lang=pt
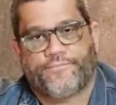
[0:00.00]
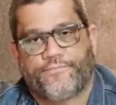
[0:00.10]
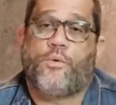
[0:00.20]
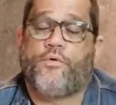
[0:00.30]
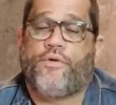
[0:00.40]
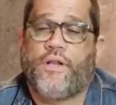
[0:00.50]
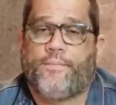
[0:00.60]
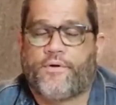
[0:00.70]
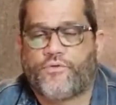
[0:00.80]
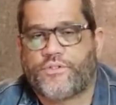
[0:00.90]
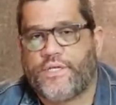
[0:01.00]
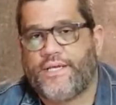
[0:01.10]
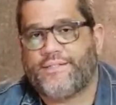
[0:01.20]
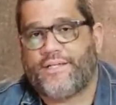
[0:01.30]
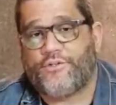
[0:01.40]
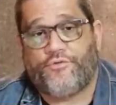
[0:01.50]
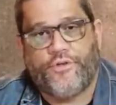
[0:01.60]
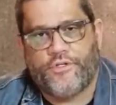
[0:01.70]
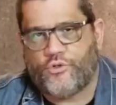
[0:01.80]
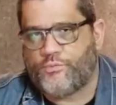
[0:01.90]
Mas como eu falei para vocês, é
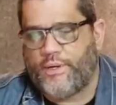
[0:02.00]
difícil